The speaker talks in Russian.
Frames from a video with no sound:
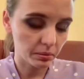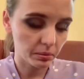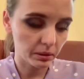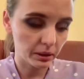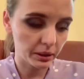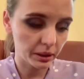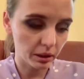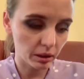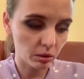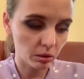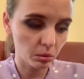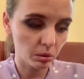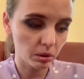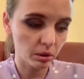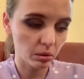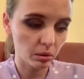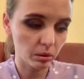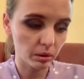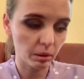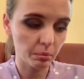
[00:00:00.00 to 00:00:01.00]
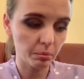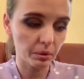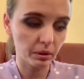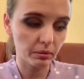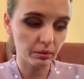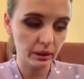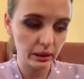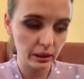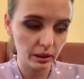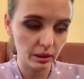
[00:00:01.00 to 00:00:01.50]
литературы, то там
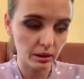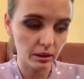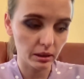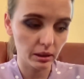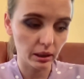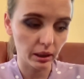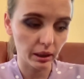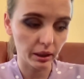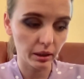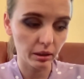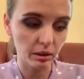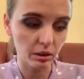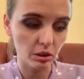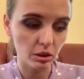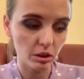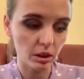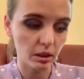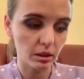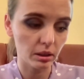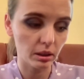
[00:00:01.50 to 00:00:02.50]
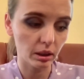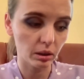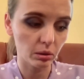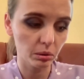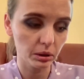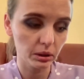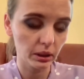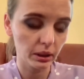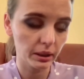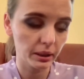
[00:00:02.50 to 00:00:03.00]
проводилась, да, генетическая
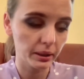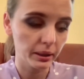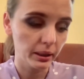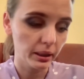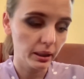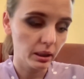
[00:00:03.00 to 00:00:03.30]
диагностика